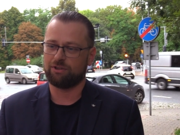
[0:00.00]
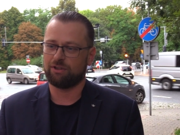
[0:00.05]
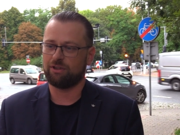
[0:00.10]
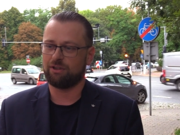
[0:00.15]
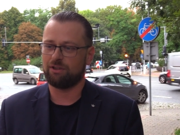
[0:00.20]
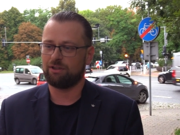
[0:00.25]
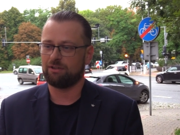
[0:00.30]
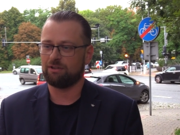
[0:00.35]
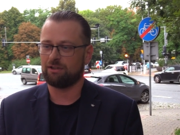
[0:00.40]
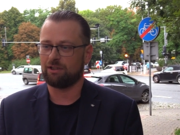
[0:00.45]
się
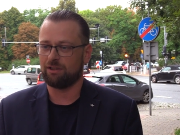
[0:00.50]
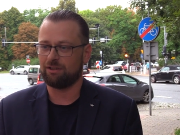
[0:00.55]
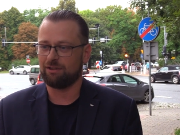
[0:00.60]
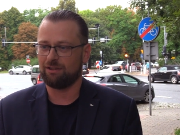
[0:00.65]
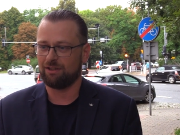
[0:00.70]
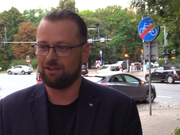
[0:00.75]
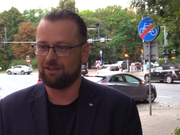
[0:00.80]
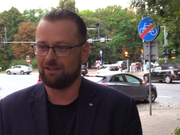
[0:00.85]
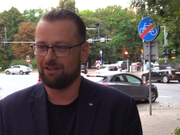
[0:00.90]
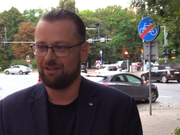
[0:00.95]
na
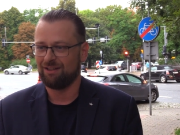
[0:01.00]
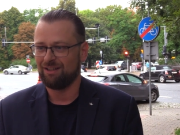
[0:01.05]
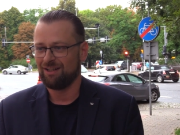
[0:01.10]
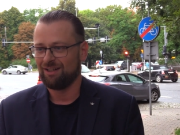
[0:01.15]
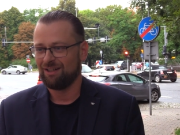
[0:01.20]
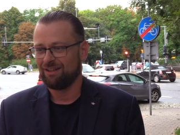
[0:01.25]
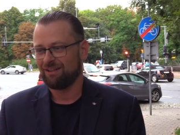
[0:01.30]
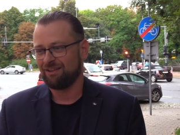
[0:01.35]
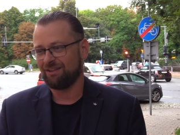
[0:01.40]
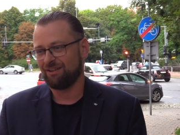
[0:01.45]
ile
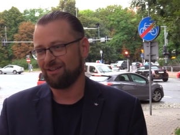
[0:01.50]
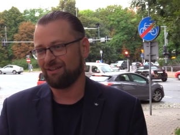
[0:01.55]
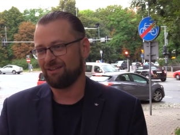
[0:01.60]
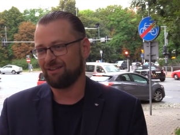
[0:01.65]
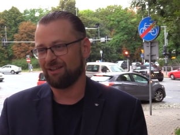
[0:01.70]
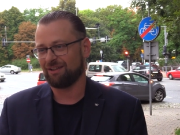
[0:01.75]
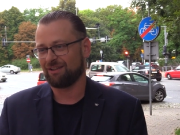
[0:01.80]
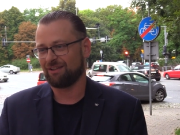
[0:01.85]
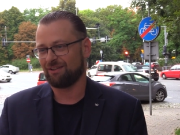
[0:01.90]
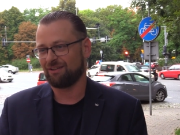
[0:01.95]
e,
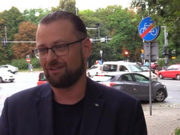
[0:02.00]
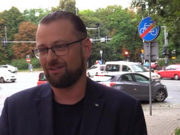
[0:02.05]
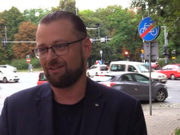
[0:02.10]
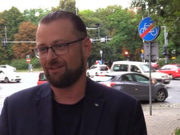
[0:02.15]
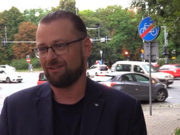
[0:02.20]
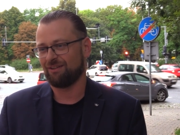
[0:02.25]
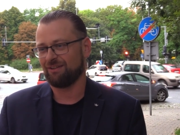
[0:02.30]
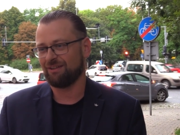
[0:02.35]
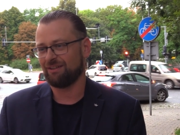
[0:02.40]
jego